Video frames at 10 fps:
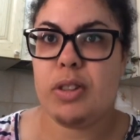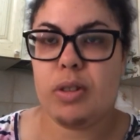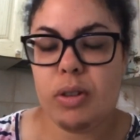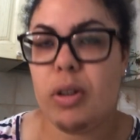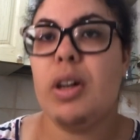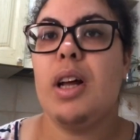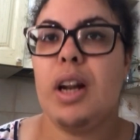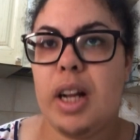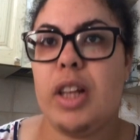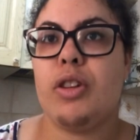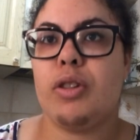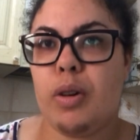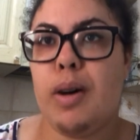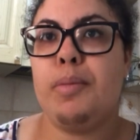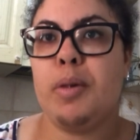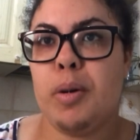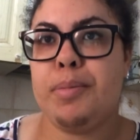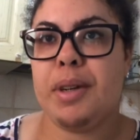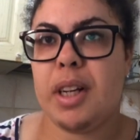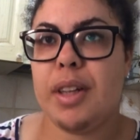sono le soap
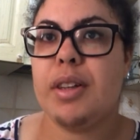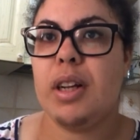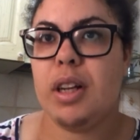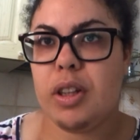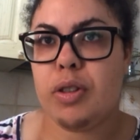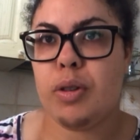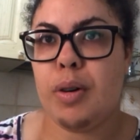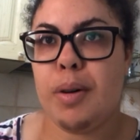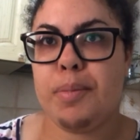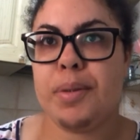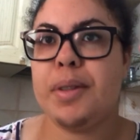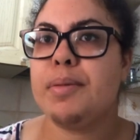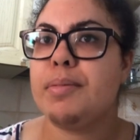opere, le soap.